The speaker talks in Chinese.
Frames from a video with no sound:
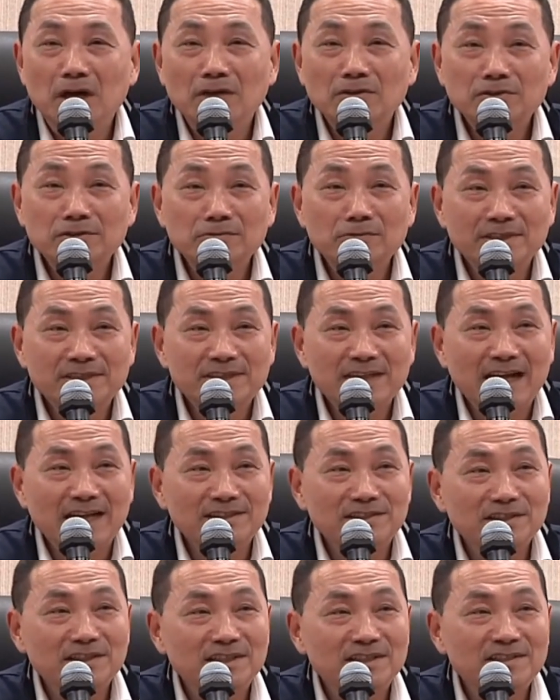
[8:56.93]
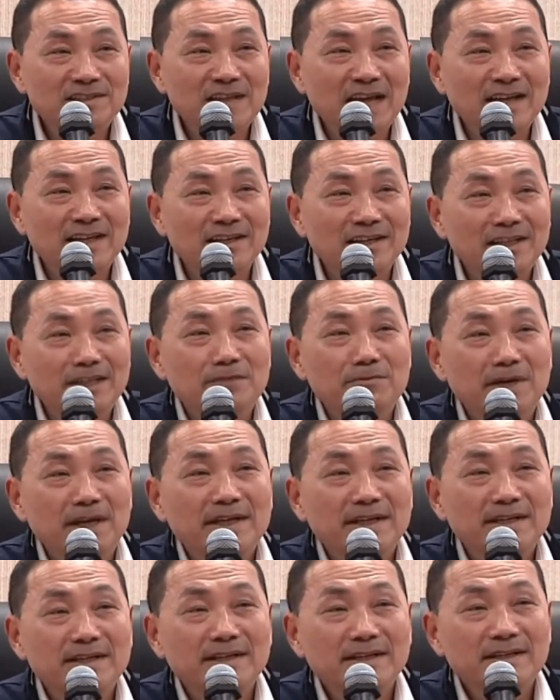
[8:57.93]
不管是我辖区的三个立
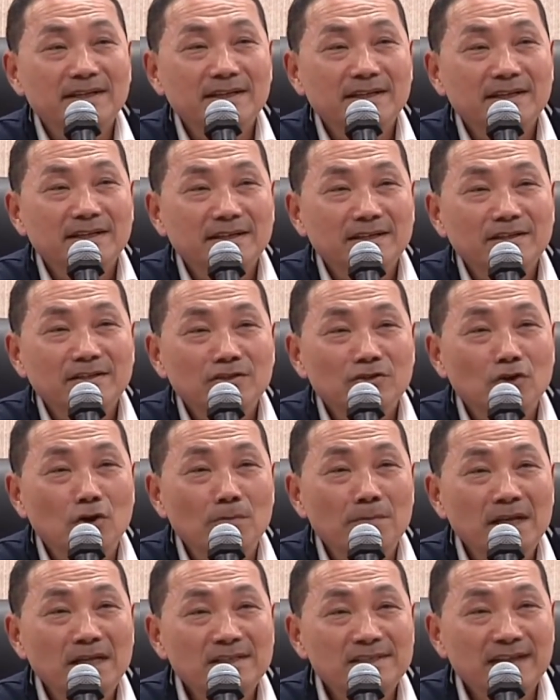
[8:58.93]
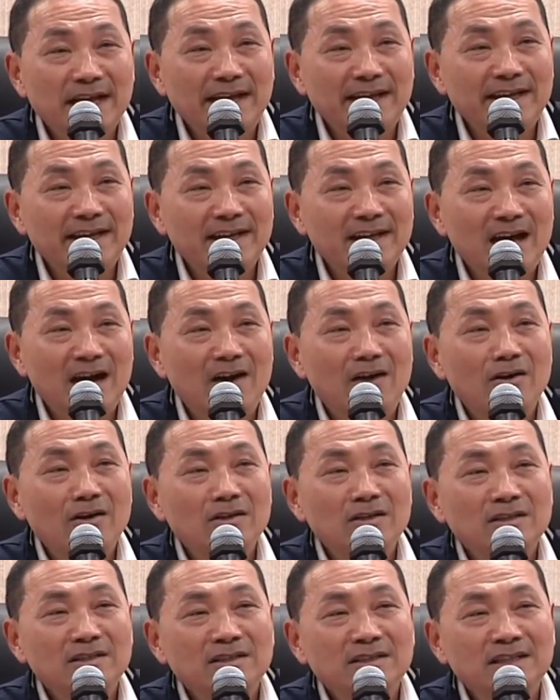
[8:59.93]
委，罗明才也
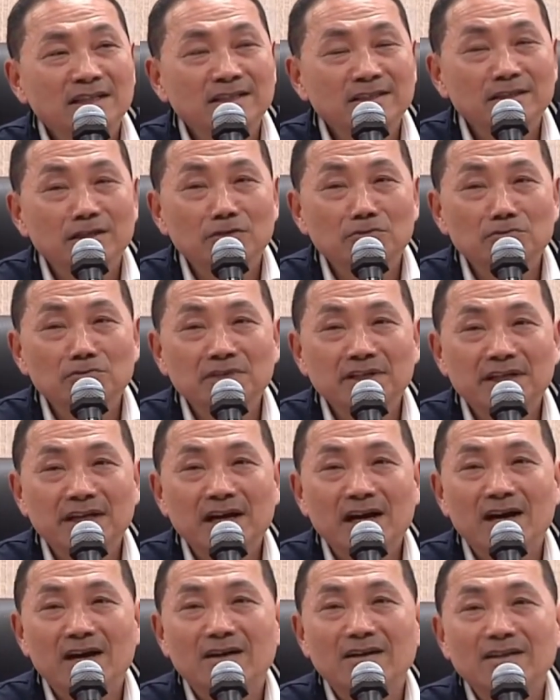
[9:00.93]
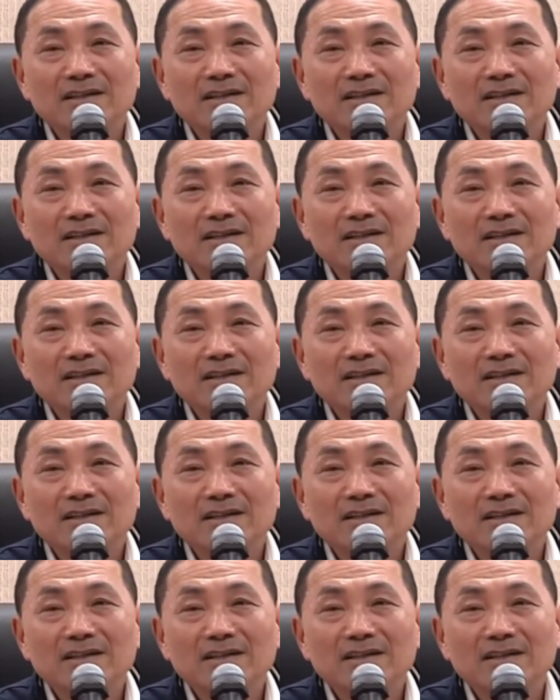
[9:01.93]
好，林德福也